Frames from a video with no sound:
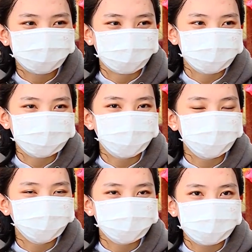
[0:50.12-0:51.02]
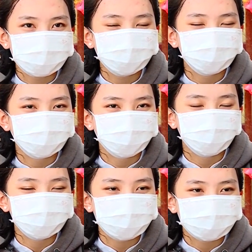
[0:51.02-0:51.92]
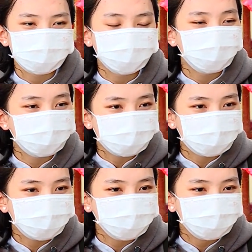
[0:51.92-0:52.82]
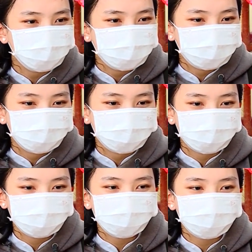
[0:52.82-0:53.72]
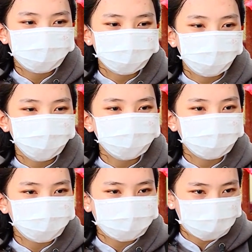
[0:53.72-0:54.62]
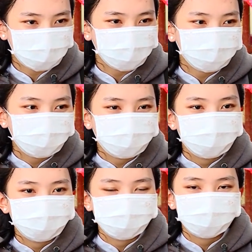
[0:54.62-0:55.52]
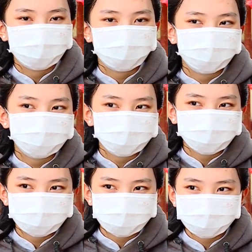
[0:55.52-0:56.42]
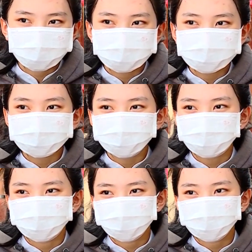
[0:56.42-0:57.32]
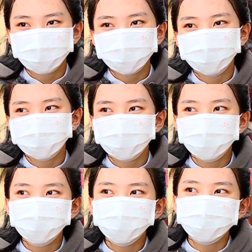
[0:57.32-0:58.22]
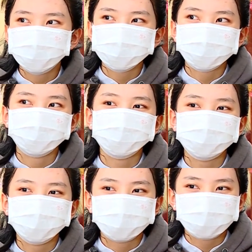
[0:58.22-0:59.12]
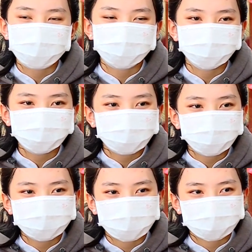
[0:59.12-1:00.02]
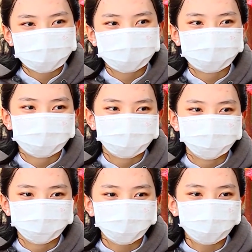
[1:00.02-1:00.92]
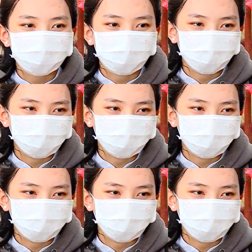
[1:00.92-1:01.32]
học xong buổi sáng thì con sang đây con ăn cơm để uh, cho buổi chiều đi học à, con thấy tấm lòng của cô chú anh chị ờ, làm bữa cơm này là tốt bụng